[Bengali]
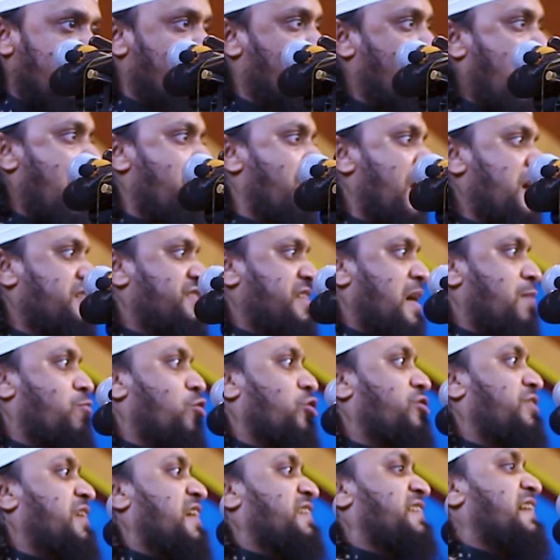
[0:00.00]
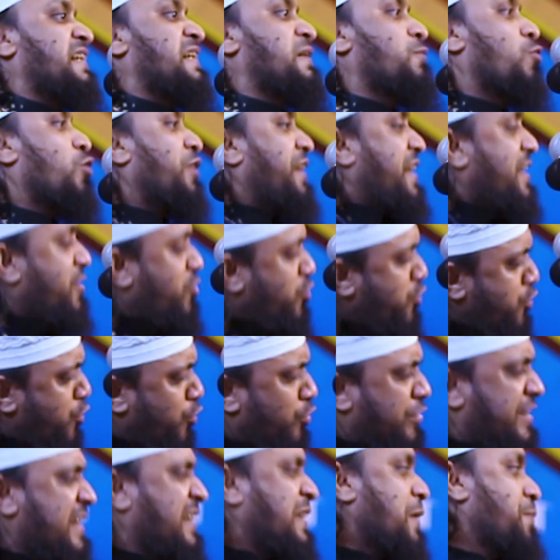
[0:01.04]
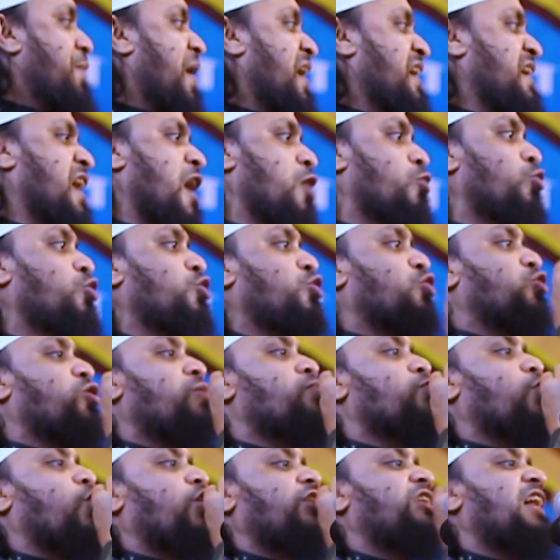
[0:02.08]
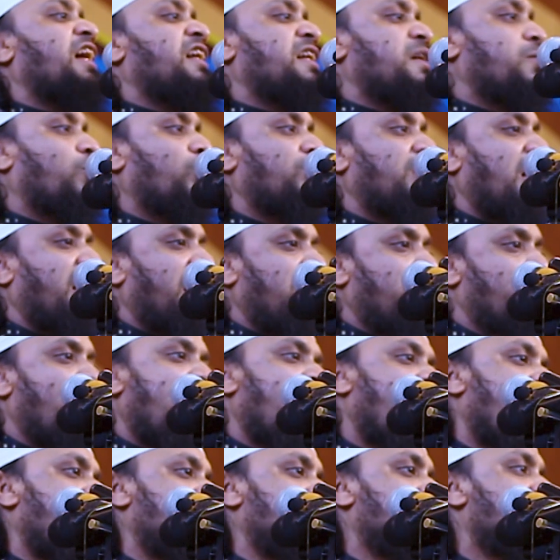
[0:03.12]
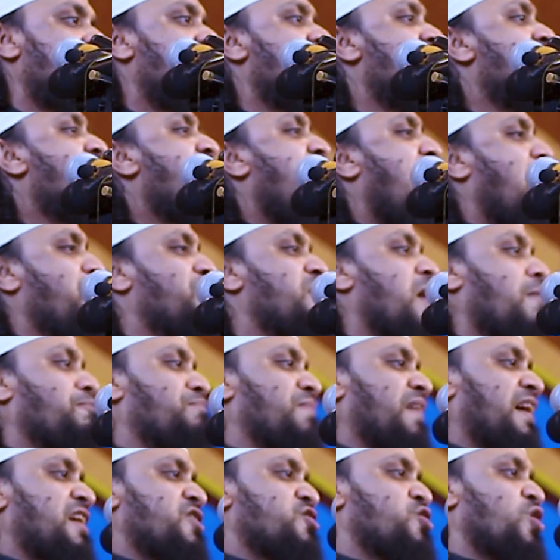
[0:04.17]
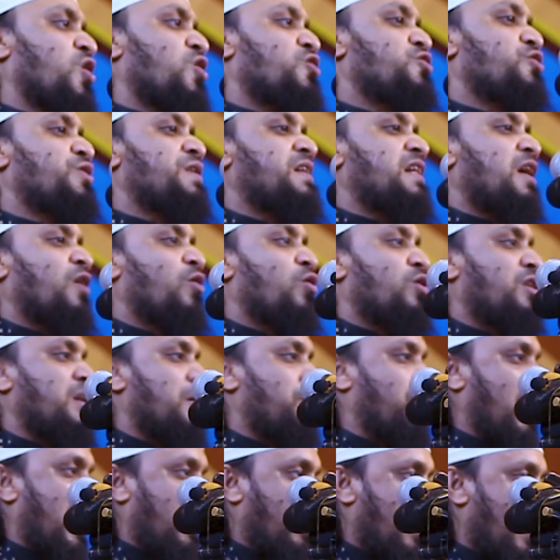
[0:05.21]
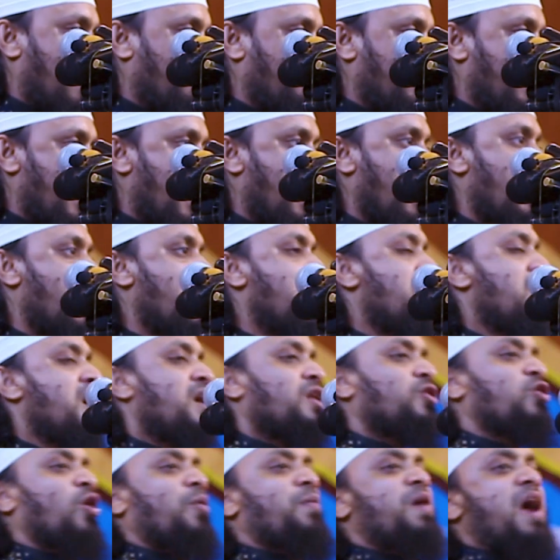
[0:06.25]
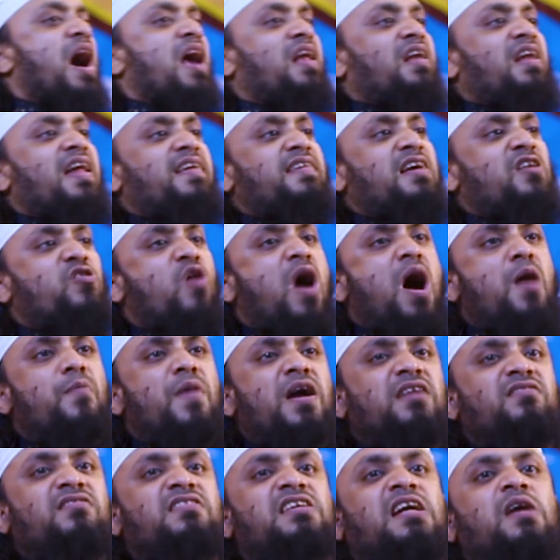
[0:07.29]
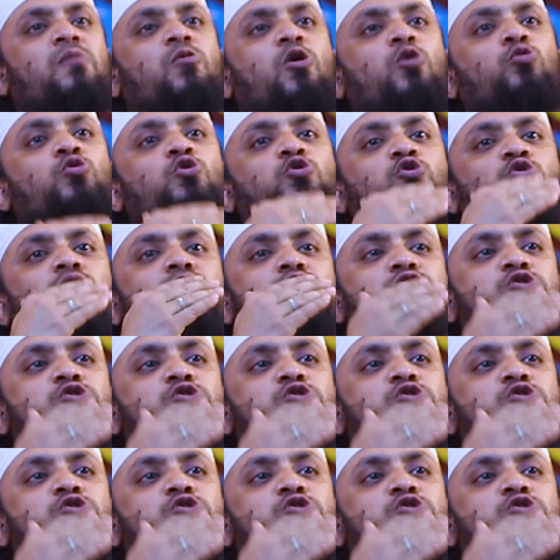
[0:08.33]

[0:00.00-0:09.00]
কিন্তু আমার সামর্থ্য আছে দিব কিচ্ছু দিতে পারি নাই উত্তম কথা দিব তাকে ভাই আমি আপনাকে সহযোগিতা করতে পারলাম না তবে আল্লাহ যেন আমার থেকে বড় উত্তম